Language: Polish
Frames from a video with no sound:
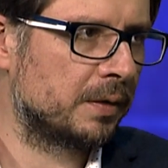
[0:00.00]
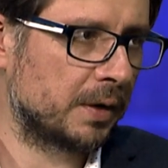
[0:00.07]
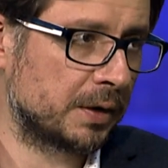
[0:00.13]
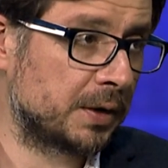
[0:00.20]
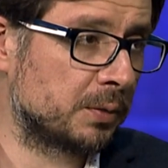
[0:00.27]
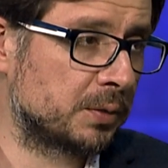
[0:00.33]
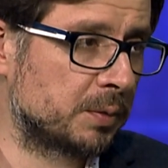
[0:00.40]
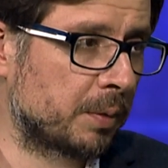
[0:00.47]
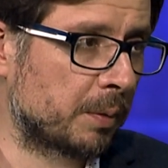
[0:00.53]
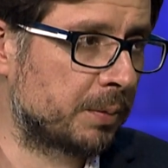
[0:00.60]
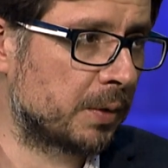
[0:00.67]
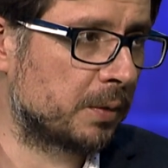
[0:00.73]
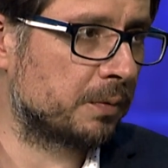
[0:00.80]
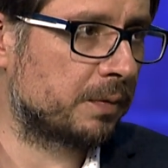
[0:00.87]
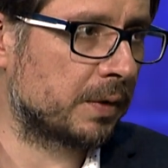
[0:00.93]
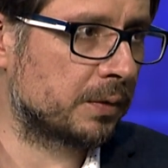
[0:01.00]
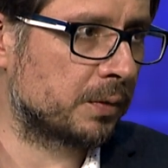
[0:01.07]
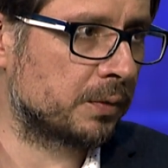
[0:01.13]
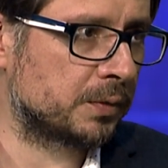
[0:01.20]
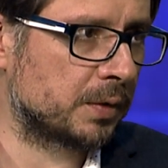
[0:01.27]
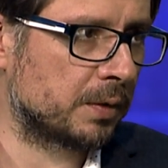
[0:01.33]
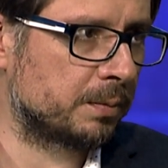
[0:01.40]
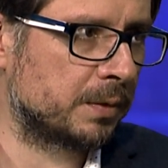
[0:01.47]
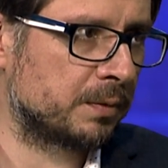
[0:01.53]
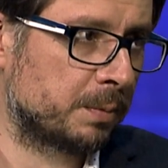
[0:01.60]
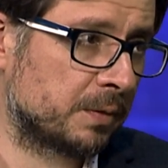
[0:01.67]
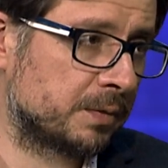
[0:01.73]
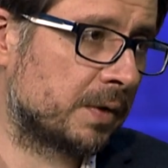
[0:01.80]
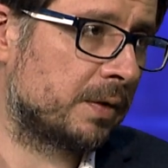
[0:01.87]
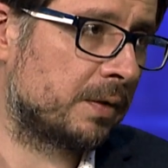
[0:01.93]
na giełdzie papierów wartościowych,
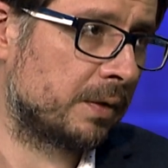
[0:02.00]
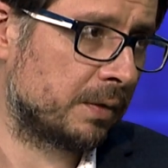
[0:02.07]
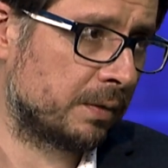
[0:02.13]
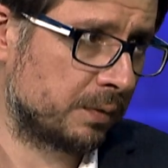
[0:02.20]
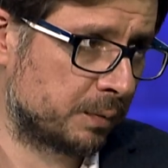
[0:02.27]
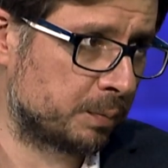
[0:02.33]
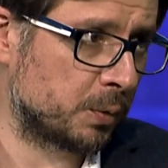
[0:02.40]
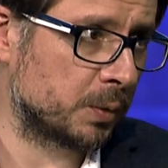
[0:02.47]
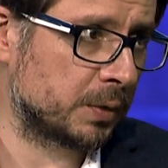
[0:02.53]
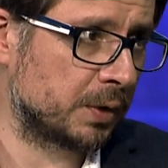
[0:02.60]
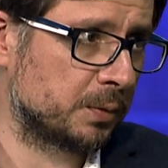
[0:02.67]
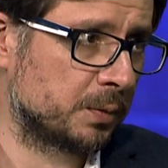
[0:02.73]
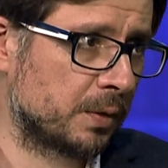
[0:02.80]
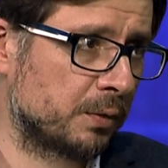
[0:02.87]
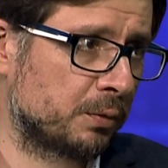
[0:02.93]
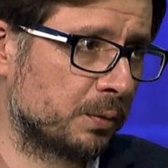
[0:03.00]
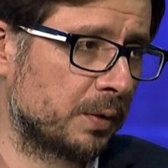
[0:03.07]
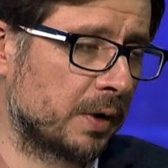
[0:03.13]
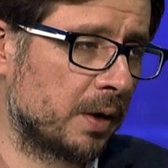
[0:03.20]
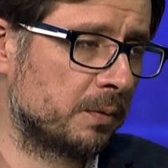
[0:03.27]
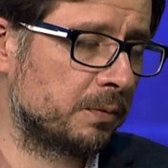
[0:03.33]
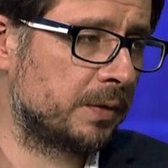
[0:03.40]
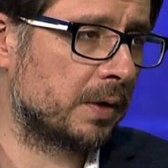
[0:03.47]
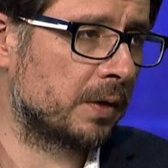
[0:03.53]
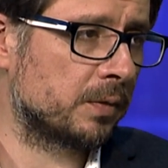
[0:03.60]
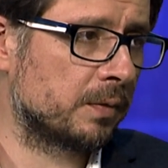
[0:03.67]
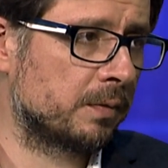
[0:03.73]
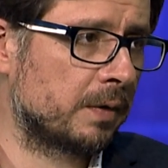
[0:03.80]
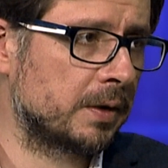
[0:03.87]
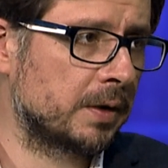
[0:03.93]
bo wtedy spółki, które szukają
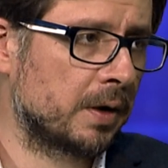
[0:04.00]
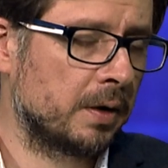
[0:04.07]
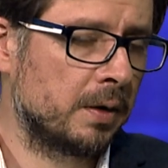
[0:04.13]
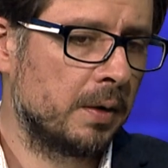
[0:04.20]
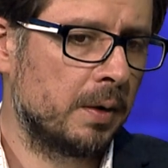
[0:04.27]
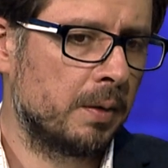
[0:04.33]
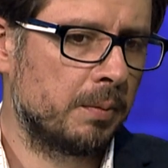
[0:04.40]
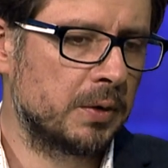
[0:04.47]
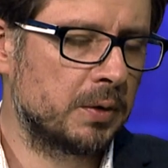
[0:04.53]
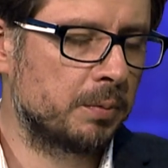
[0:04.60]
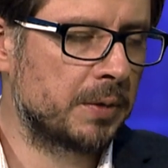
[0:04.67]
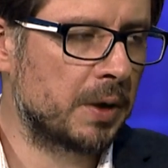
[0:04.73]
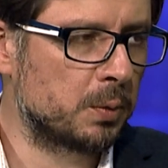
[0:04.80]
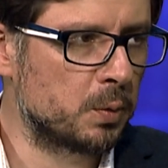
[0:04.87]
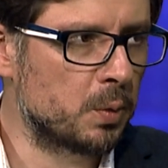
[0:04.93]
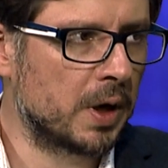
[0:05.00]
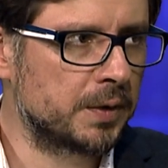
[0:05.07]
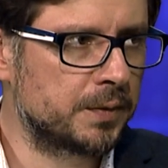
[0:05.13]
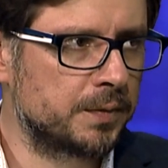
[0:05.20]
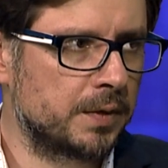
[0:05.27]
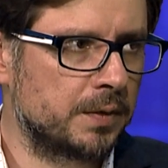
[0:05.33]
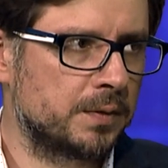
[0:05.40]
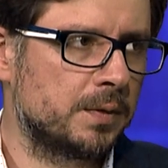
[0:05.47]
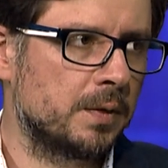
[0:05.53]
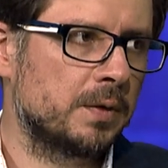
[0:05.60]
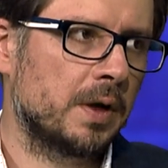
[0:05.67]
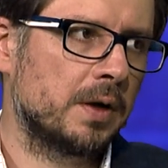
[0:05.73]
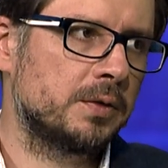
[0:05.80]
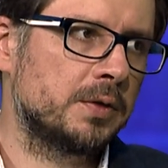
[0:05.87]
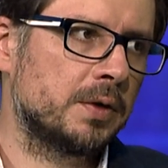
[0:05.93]
finansowania, będą miały łatwiej z
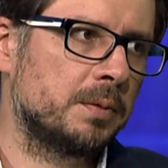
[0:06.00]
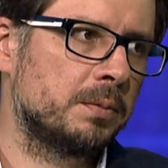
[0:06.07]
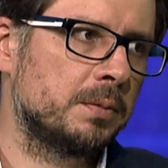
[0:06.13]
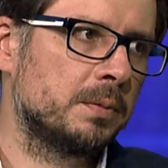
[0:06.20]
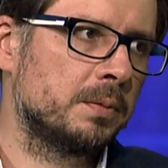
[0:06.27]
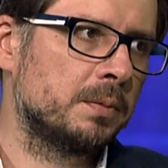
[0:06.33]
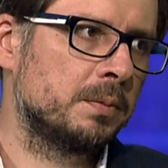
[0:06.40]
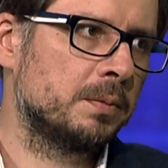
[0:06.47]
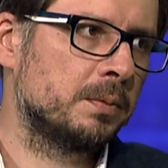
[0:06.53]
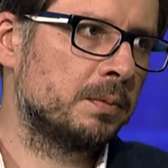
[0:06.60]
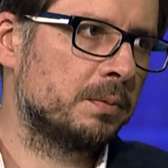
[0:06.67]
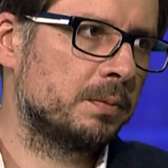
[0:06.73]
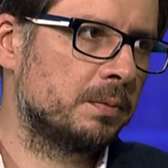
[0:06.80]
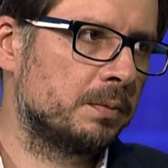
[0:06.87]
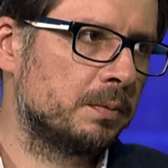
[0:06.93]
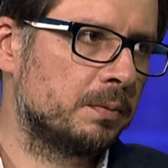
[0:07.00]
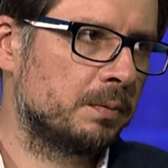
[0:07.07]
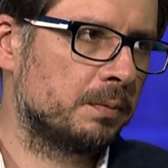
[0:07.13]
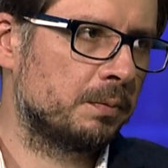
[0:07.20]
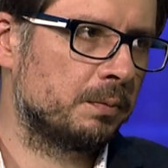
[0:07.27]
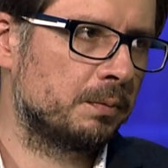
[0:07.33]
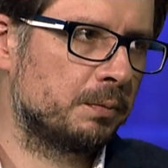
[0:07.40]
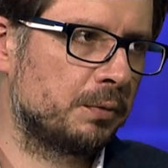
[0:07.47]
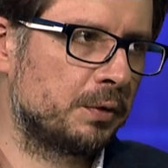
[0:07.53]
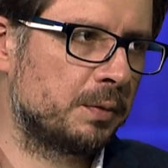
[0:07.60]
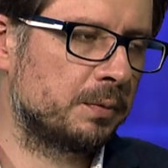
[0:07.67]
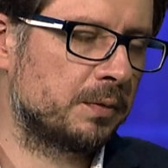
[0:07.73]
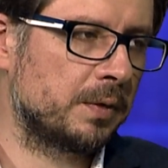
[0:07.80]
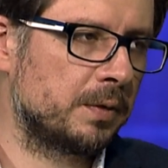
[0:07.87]
dotarciem przy tym